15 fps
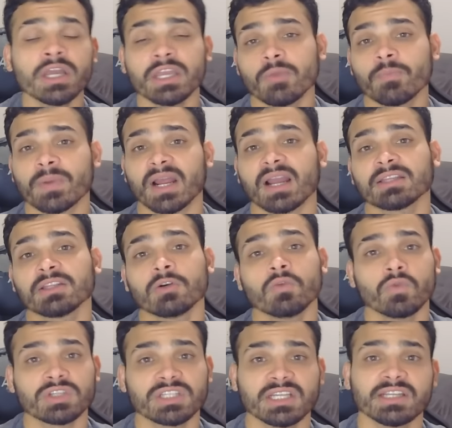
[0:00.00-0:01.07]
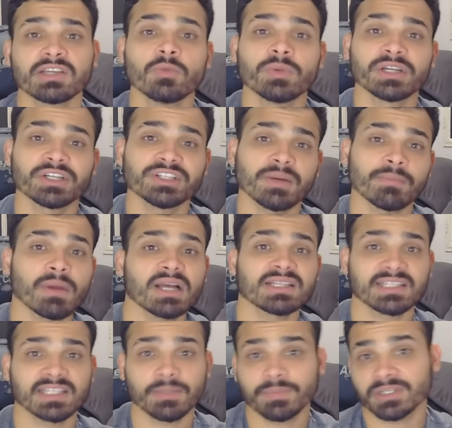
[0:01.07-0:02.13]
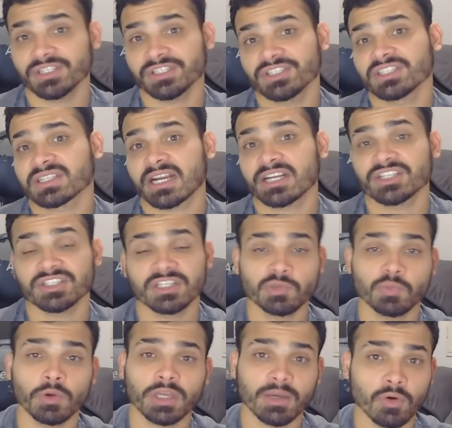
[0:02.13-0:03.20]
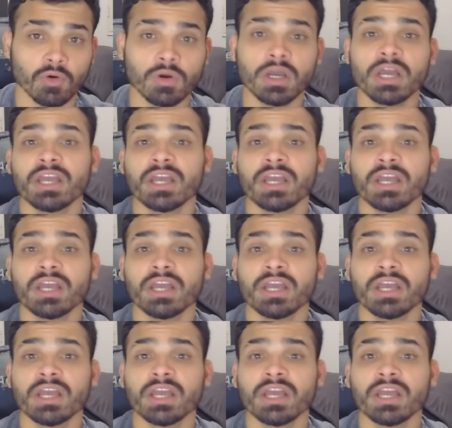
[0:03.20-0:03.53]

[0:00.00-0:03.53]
e para cada um você liga uma energia básica da pilha de descarte nesse Pokémon,